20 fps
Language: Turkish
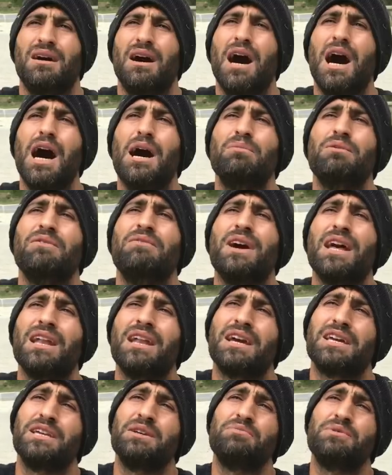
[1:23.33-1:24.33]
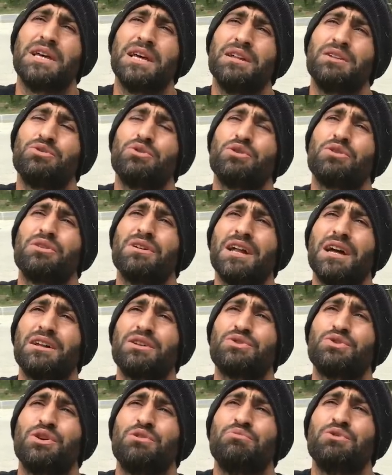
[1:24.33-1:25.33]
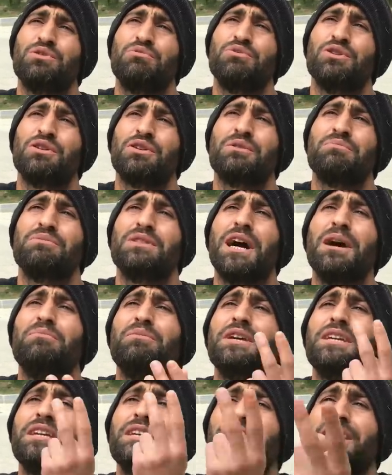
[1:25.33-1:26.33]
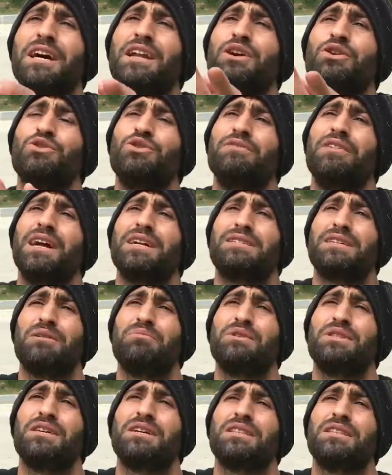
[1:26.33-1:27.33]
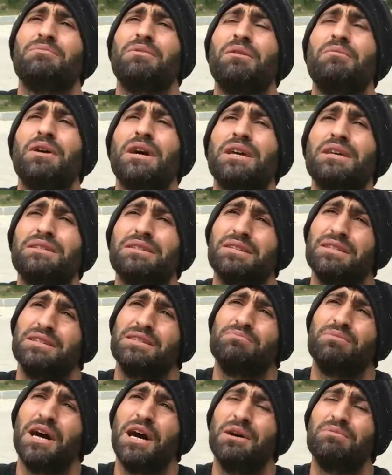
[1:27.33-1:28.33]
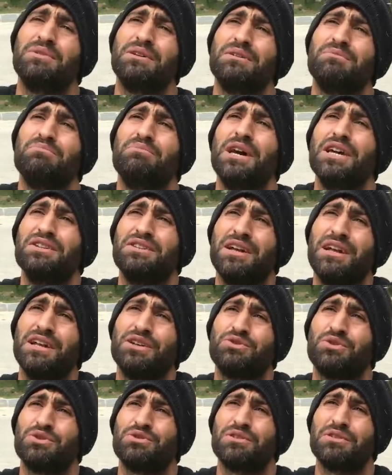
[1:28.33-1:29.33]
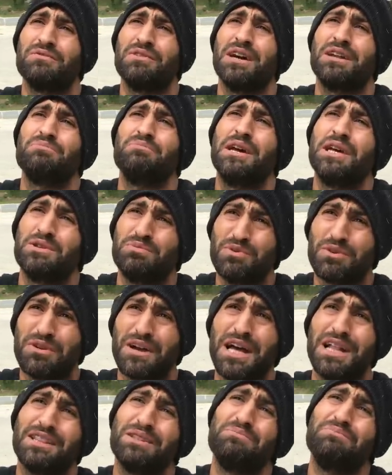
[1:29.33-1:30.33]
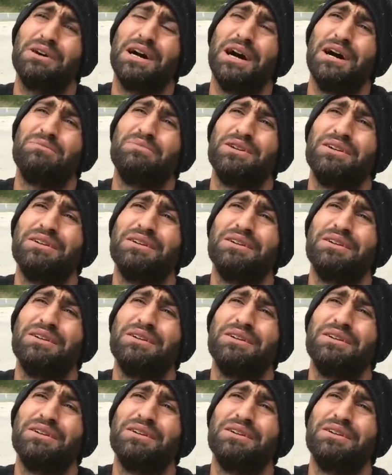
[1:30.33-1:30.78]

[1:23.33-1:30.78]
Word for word: Abi valla kimsenin duygularını sömürmüyorum. Tam iki tane üniversite bitirdim ama işsizim abi. Beş tane çocuk var. Mecbur kaldım be abi.